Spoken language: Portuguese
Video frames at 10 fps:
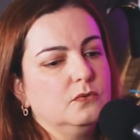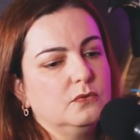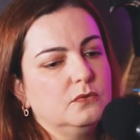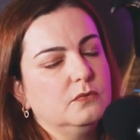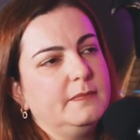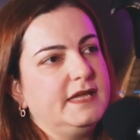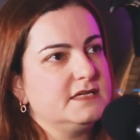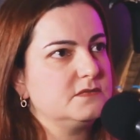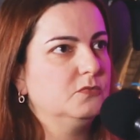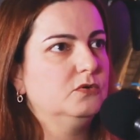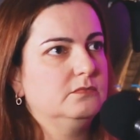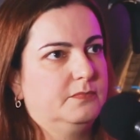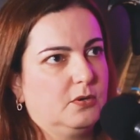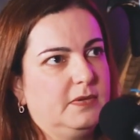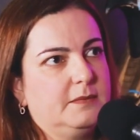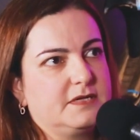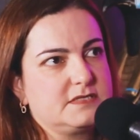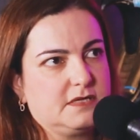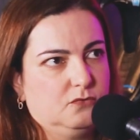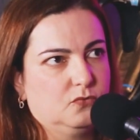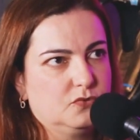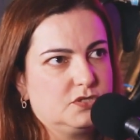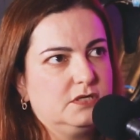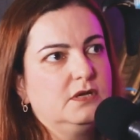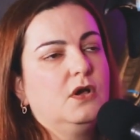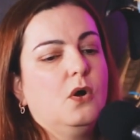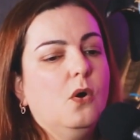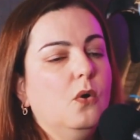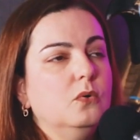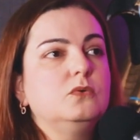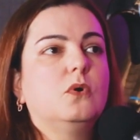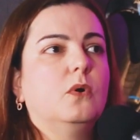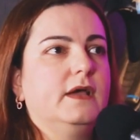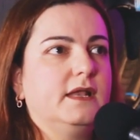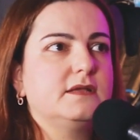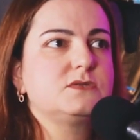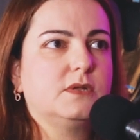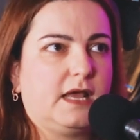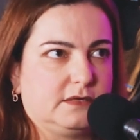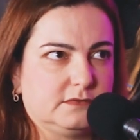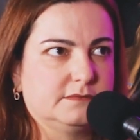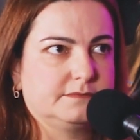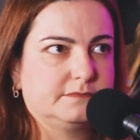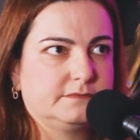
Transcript: o, o mesmo problema de saúde ou correlacionado.